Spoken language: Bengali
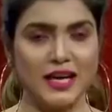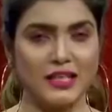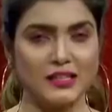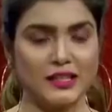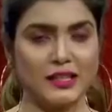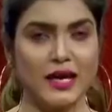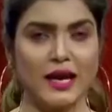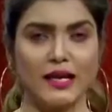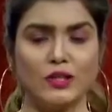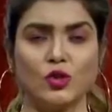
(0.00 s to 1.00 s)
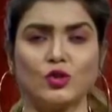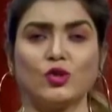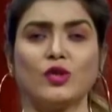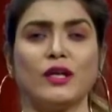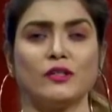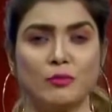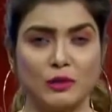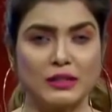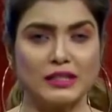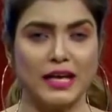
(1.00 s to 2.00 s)
নিয়ে তার সাথে তার আগে ছোট্ট করে একটু
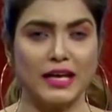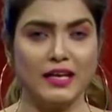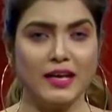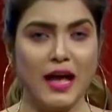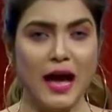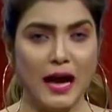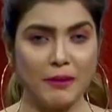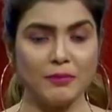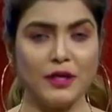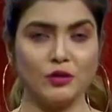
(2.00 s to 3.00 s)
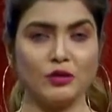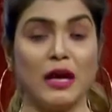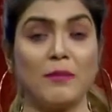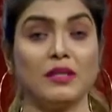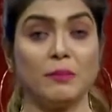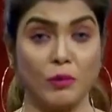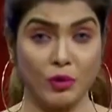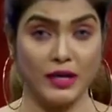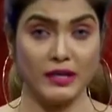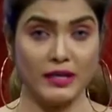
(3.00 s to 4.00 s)
বলতে চাই আপনারা যদি আমাদের
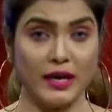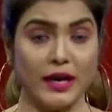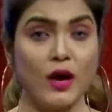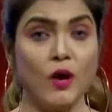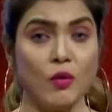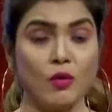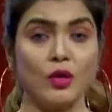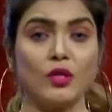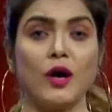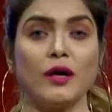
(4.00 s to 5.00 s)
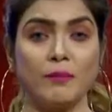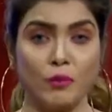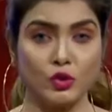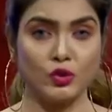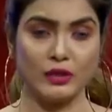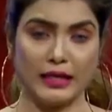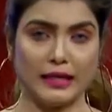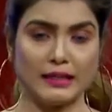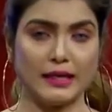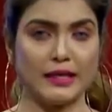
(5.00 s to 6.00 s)
প্রোডাক্ট নিয়ে কোনো ধরনের প্রশ্ন
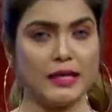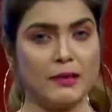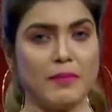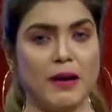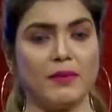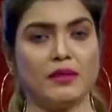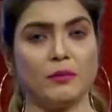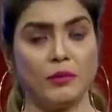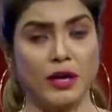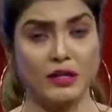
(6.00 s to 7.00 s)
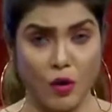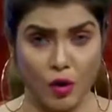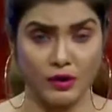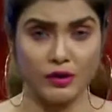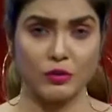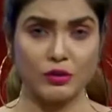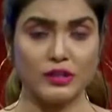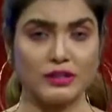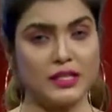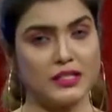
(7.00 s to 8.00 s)
থেকে থাকে কিংবা আমাদের প্রোডাক্ট অর্ডার
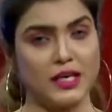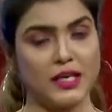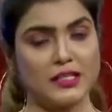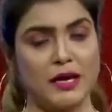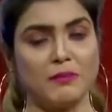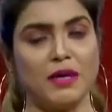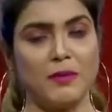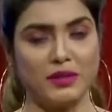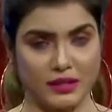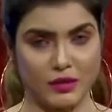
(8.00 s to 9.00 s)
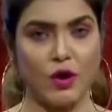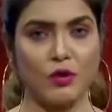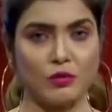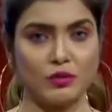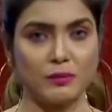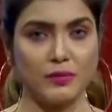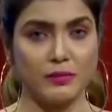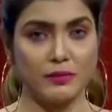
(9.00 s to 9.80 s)
করতে চান সেক্ষেত্রে আপনারা আমাদেরকে কল করতে